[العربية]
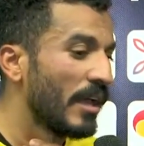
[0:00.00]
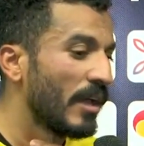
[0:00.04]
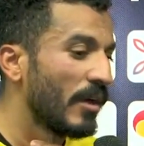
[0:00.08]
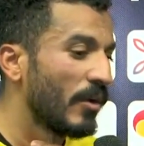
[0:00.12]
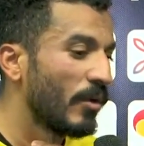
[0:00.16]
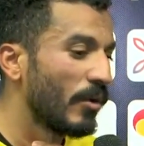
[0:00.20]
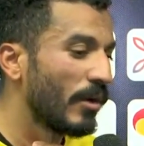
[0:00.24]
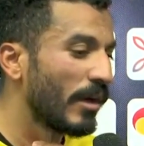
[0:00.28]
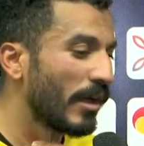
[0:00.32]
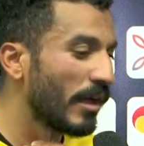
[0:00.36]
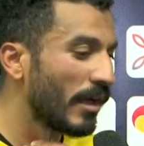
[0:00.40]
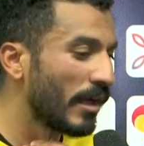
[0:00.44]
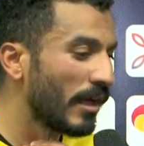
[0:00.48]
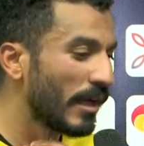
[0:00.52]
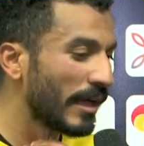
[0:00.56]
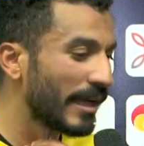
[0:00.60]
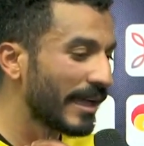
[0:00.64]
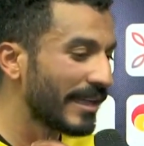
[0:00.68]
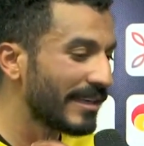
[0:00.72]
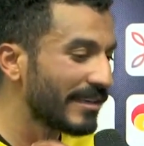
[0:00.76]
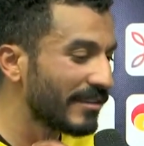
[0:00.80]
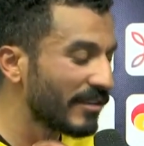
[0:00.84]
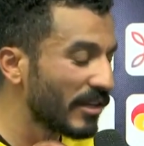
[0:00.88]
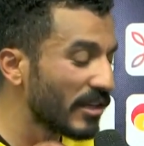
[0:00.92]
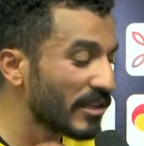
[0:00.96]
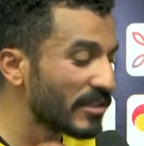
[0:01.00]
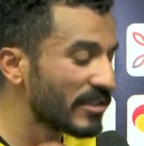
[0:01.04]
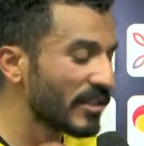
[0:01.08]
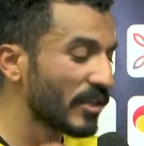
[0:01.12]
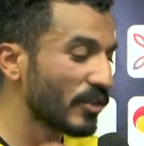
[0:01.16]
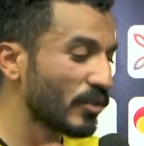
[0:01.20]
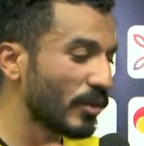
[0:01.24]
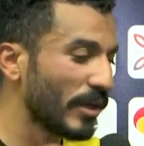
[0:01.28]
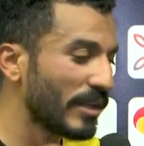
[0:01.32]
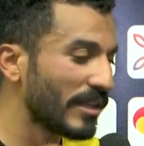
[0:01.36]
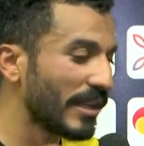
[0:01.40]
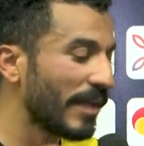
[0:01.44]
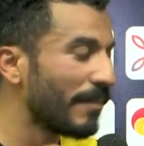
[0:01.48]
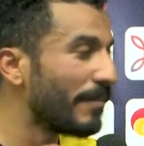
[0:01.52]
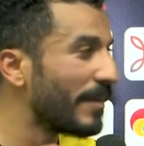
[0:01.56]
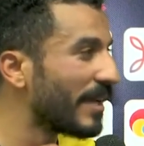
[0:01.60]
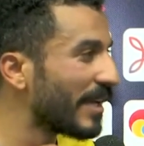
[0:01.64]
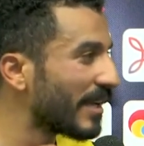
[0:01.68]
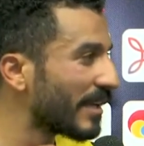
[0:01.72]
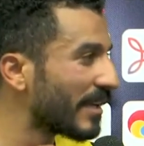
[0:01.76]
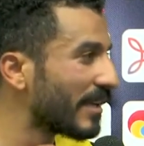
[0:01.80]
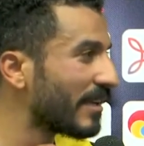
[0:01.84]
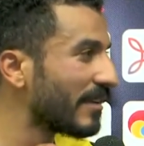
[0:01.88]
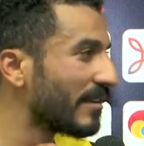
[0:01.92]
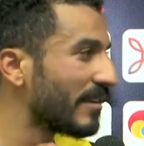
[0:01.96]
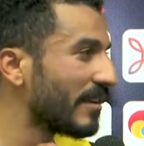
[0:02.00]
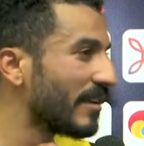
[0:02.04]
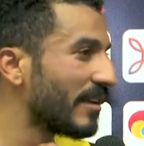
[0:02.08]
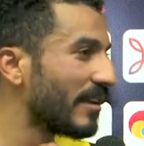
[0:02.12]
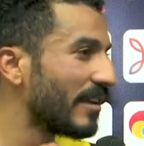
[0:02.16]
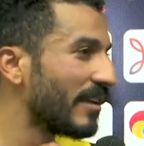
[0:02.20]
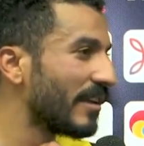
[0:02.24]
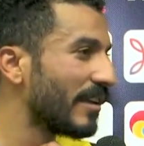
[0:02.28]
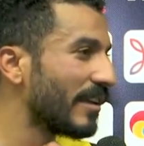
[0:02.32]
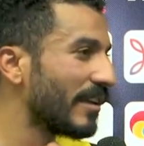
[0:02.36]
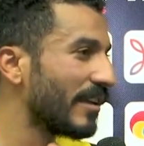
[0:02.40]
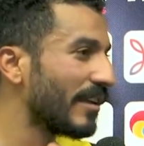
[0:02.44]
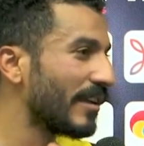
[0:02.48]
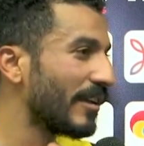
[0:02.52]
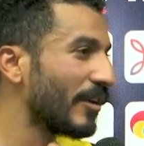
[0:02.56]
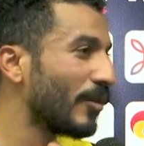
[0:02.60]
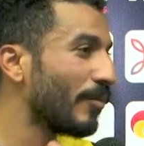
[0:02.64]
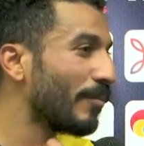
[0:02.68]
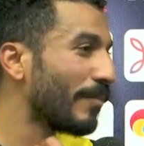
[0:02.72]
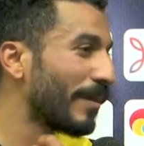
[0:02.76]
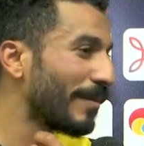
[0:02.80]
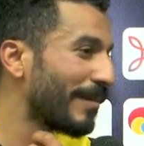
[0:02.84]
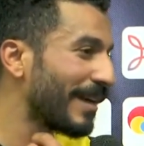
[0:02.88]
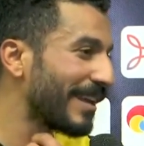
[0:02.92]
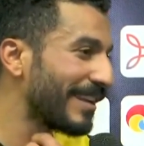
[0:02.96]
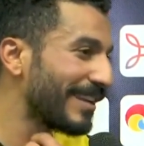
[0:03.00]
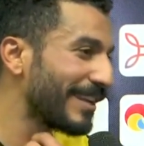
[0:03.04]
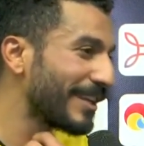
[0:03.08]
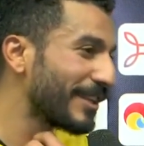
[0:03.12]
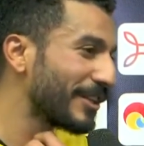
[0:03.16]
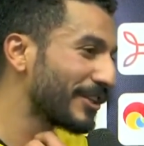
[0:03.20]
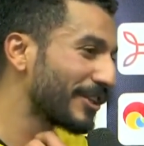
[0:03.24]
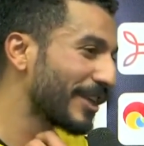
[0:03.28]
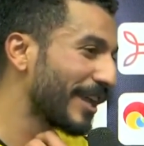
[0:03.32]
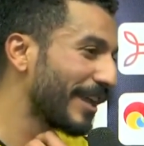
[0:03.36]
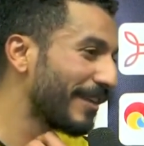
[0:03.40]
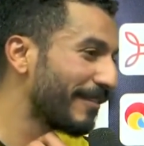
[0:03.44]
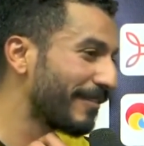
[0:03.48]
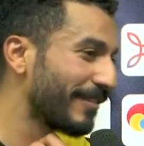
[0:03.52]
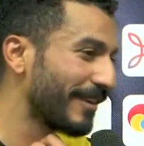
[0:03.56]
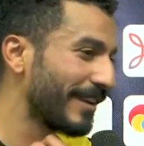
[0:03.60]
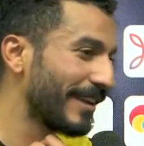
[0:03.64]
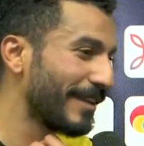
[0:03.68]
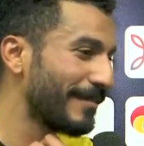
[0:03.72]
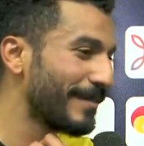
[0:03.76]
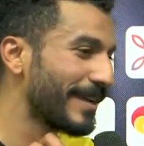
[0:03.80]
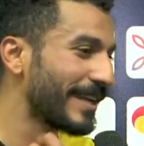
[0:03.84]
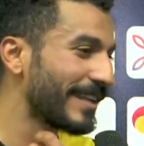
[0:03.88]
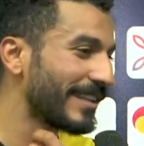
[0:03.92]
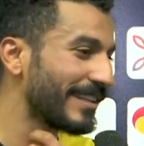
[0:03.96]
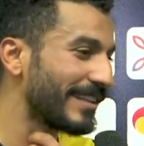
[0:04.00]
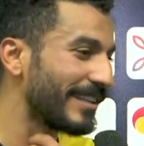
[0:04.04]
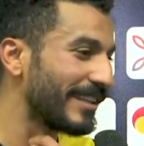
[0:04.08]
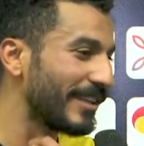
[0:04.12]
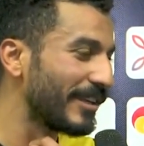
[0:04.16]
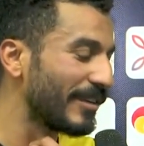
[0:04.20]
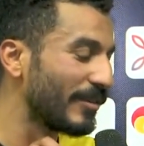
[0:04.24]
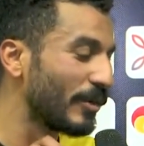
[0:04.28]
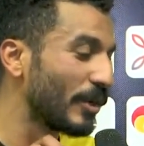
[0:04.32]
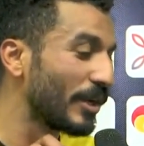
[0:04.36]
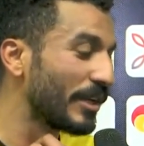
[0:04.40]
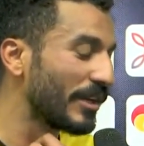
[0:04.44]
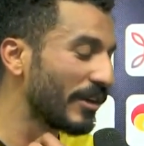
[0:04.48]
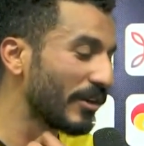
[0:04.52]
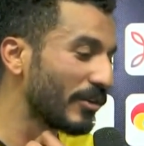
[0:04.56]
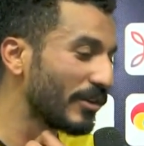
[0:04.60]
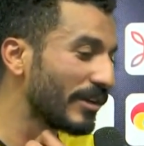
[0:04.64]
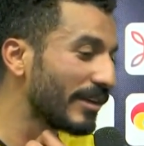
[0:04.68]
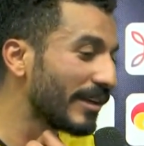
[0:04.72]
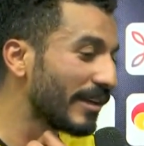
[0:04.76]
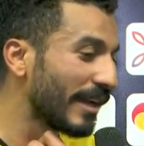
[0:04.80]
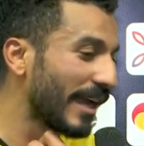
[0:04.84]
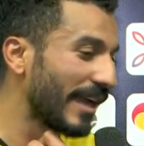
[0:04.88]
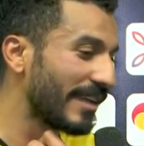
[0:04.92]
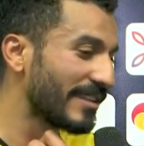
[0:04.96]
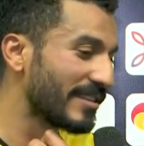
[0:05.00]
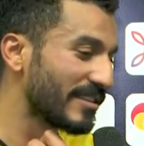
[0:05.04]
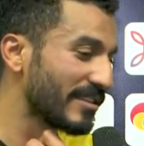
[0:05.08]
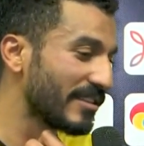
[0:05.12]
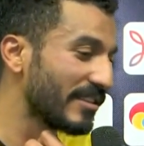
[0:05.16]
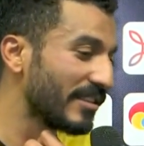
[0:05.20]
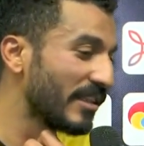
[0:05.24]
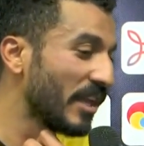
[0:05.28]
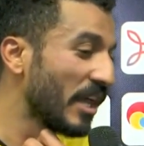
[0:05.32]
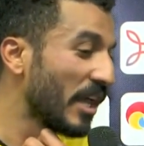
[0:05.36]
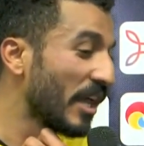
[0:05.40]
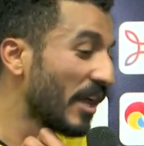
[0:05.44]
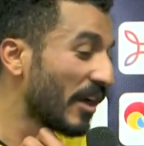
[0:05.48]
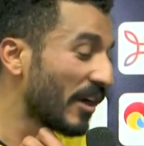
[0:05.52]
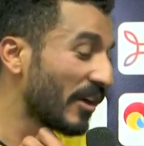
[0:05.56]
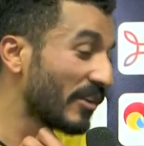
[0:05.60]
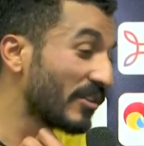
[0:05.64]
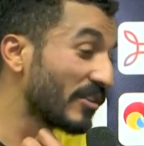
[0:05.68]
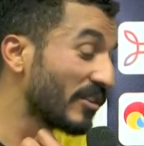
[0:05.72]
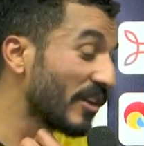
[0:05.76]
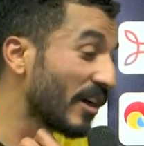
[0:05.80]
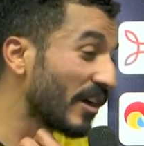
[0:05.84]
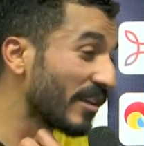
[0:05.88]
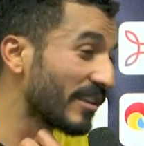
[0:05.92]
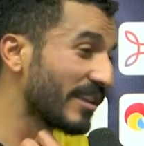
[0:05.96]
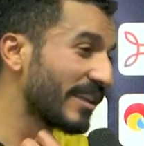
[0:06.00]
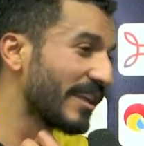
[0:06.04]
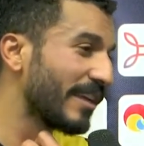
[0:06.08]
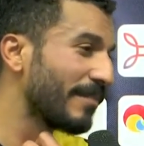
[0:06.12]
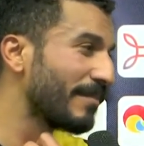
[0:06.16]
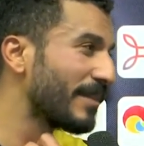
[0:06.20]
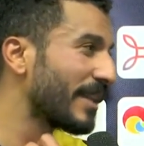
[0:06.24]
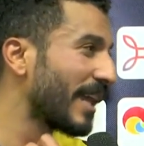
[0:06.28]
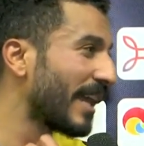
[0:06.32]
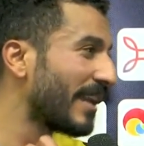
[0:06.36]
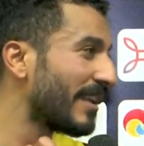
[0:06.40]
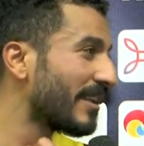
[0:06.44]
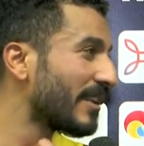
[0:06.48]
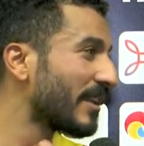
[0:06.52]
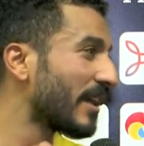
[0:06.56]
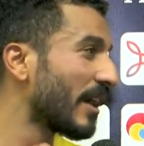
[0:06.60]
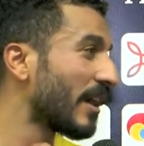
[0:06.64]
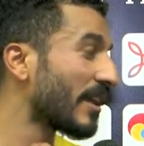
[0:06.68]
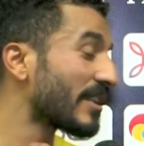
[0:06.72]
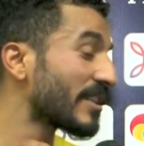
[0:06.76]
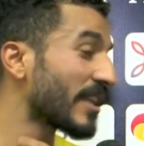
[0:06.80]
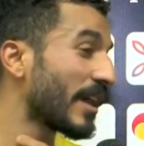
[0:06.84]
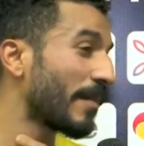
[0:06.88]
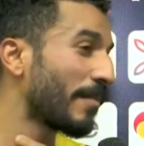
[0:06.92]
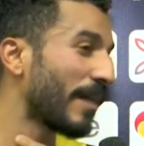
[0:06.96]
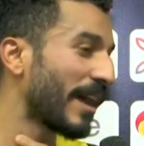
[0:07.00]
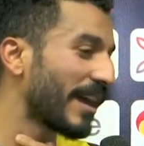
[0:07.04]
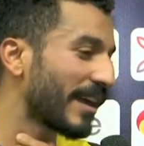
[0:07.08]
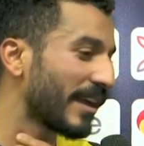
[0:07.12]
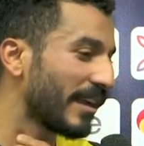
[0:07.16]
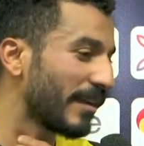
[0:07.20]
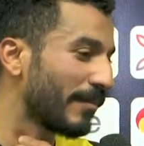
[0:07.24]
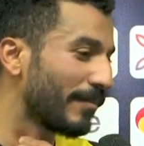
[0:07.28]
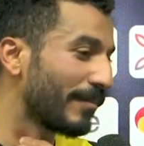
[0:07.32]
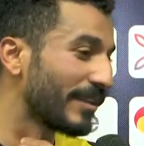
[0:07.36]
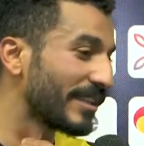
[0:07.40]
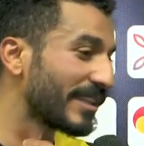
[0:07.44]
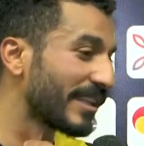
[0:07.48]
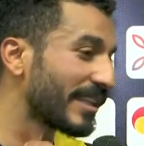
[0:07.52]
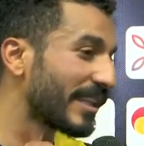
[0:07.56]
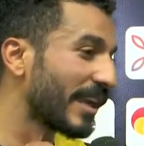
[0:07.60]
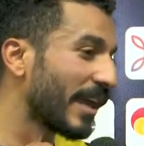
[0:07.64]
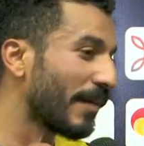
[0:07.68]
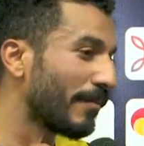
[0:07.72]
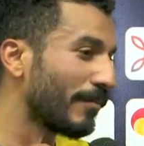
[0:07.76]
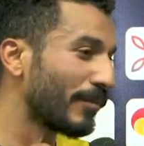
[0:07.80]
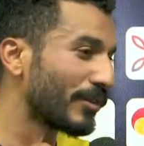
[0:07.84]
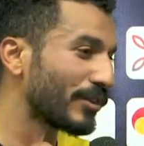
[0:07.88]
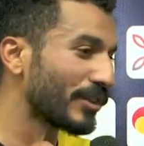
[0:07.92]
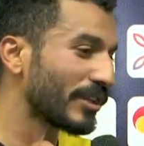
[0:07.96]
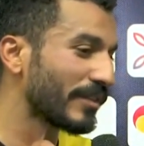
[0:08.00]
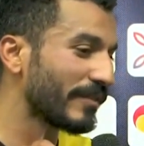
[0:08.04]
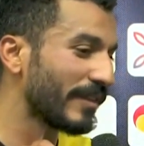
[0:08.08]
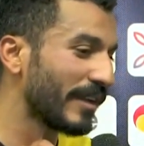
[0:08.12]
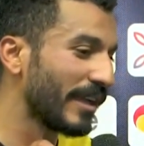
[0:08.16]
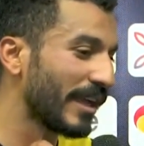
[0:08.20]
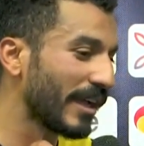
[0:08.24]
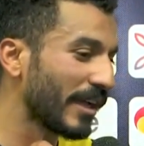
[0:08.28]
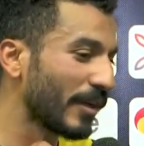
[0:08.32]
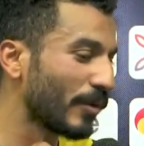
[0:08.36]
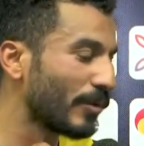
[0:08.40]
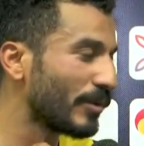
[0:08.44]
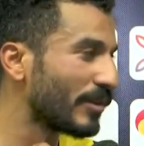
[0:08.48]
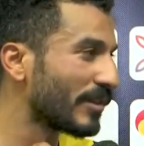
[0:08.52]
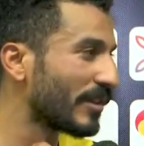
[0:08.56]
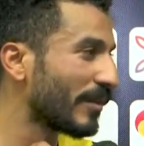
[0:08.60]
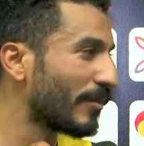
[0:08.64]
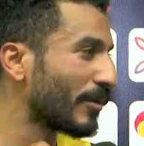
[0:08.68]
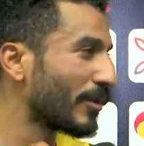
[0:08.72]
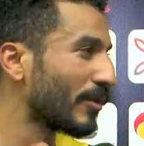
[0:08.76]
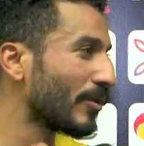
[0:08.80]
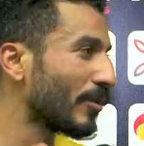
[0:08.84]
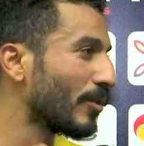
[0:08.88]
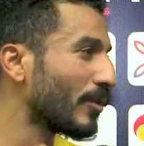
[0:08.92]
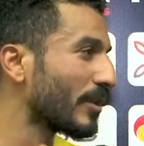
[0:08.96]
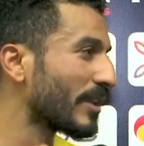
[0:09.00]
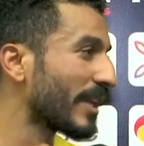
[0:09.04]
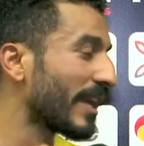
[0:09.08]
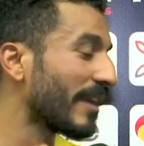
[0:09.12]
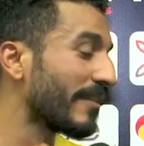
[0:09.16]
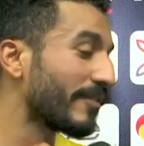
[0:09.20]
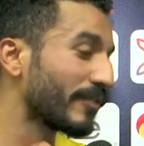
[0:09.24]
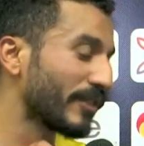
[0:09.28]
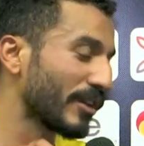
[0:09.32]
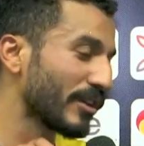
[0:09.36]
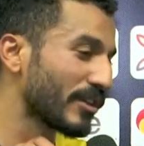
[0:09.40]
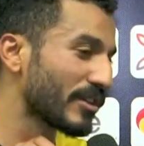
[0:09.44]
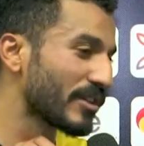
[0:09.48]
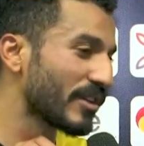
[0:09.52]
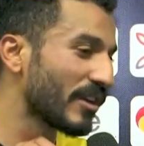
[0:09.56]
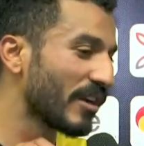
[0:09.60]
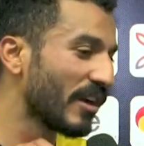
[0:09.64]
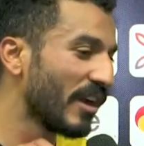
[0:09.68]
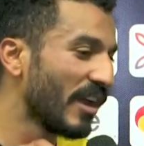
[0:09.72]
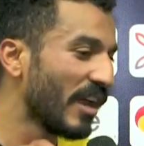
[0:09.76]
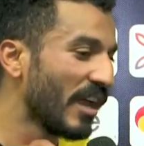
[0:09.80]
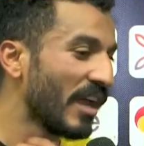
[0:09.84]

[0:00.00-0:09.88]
وكان ناقصنا شويه اماكن آه، هم بقى النادي شايف الاماكن دي واحنا كنا حاسين كان ضغط جامد علينا اصعب حاجه لما انت تلعب ماتشات في الاخر وانت مضغوط خايف تخسر